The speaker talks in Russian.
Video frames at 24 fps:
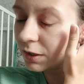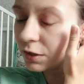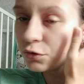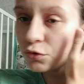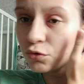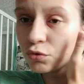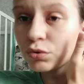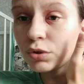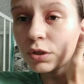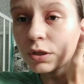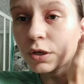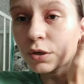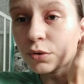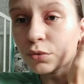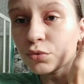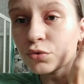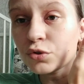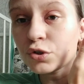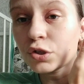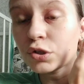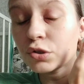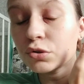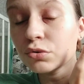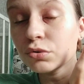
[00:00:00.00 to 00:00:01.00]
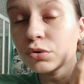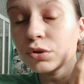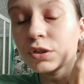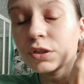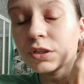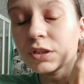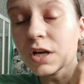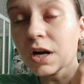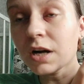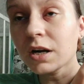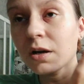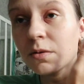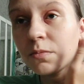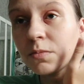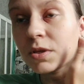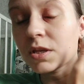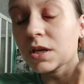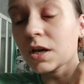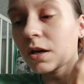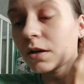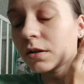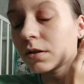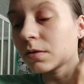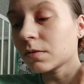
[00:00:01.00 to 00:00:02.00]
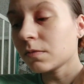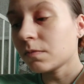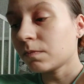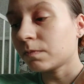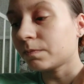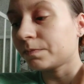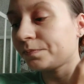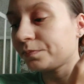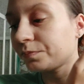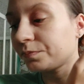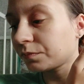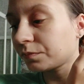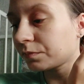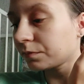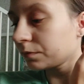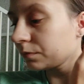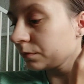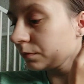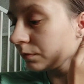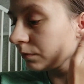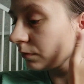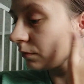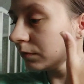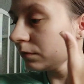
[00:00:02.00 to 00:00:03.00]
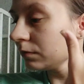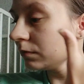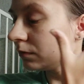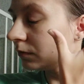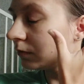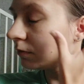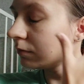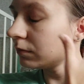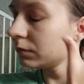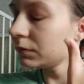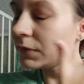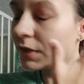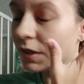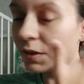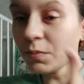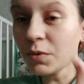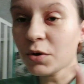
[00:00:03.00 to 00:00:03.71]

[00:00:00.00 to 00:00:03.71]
что-то, короче, идет не так, и меня это не